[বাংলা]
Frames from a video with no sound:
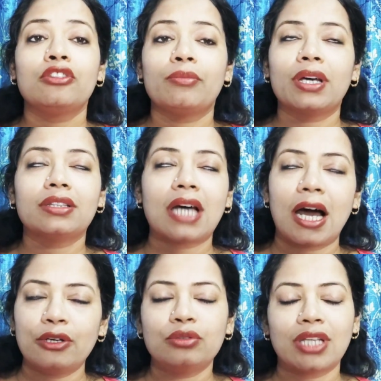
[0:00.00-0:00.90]
তোমরা
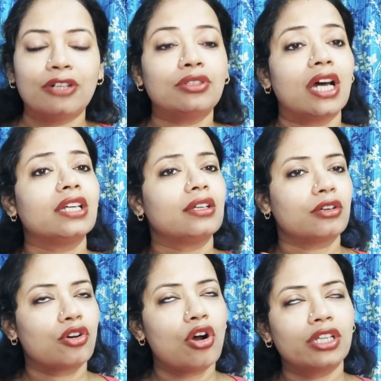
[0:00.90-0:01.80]
দারুণ দারুণ আর
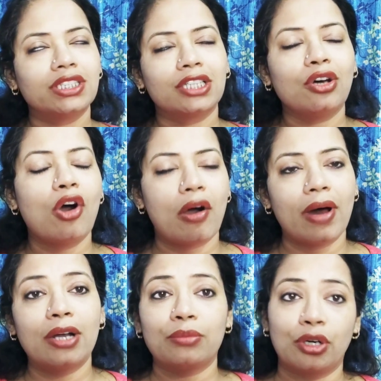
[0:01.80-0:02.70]
খরচা তো
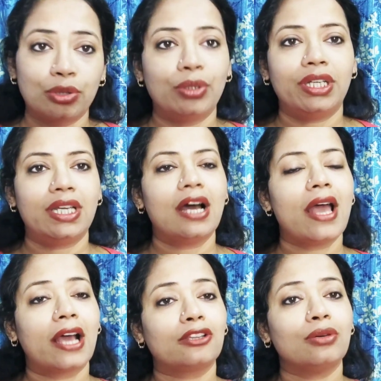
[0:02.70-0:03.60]
হওয়ার মতনই না
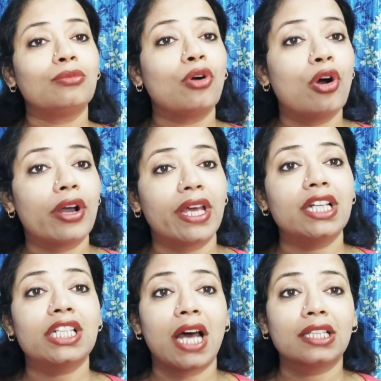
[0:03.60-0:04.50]
একদম ঘরে
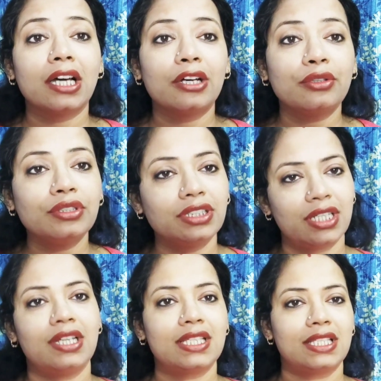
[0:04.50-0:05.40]
সাধারণ
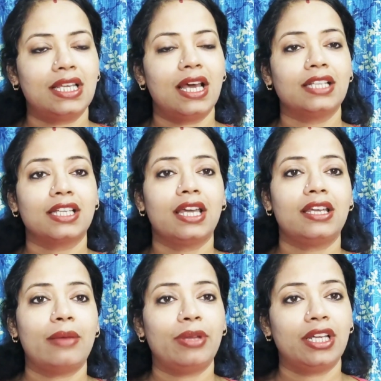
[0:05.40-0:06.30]
জিনিস দিয়ে আজকে
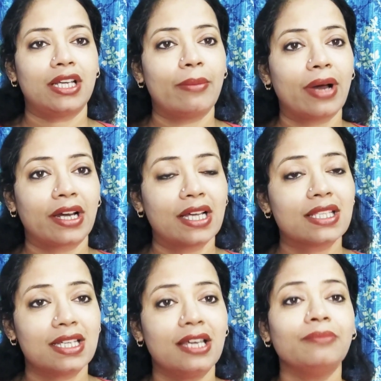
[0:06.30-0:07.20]
এই রেমেডিটা
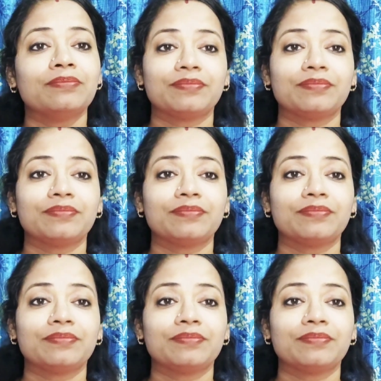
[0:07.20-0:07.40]
বানাচ্ছি